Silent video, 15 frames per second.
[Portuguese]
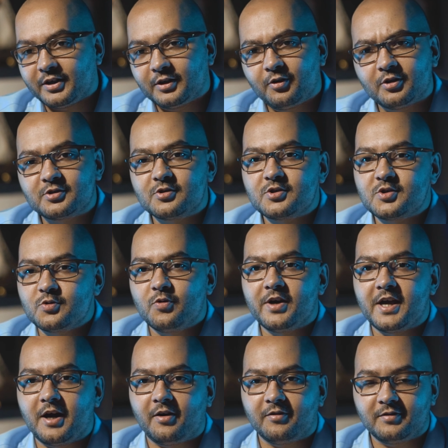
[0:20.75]
é um negócio
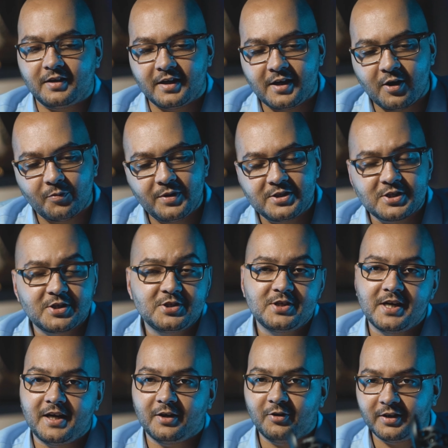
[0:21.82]
surreal. Realmente a
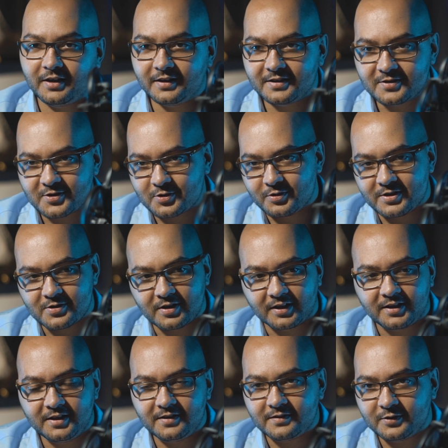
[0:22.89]
DJI agora lançou isso
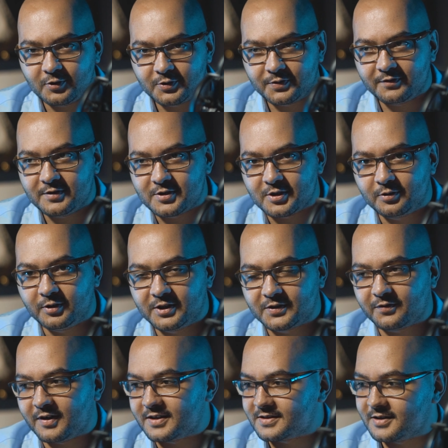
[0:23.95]
aqui, 2022,
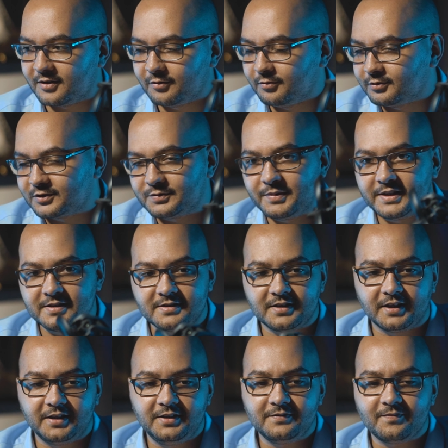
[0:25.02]
fazem alguns meses
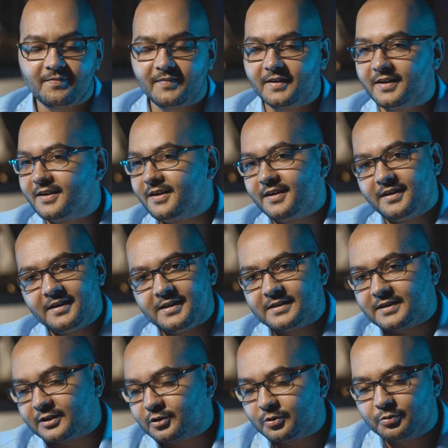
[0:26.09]
aí. E
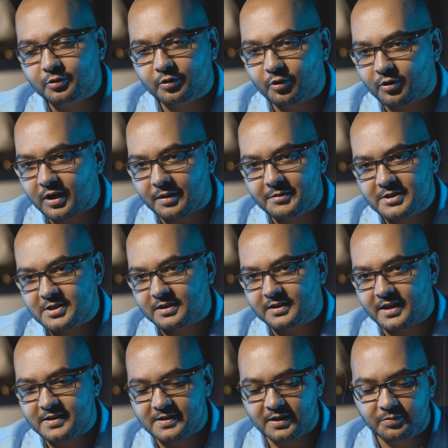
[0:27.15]
tá todo mundo loucamente
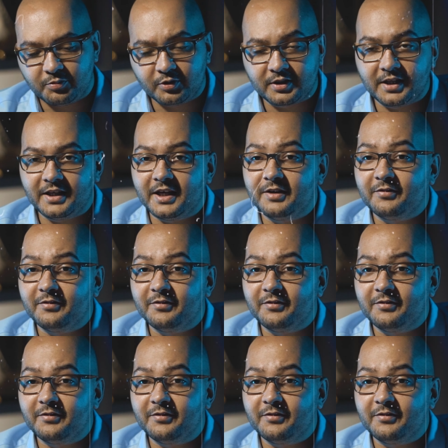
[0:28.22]
atrás dele, porque ele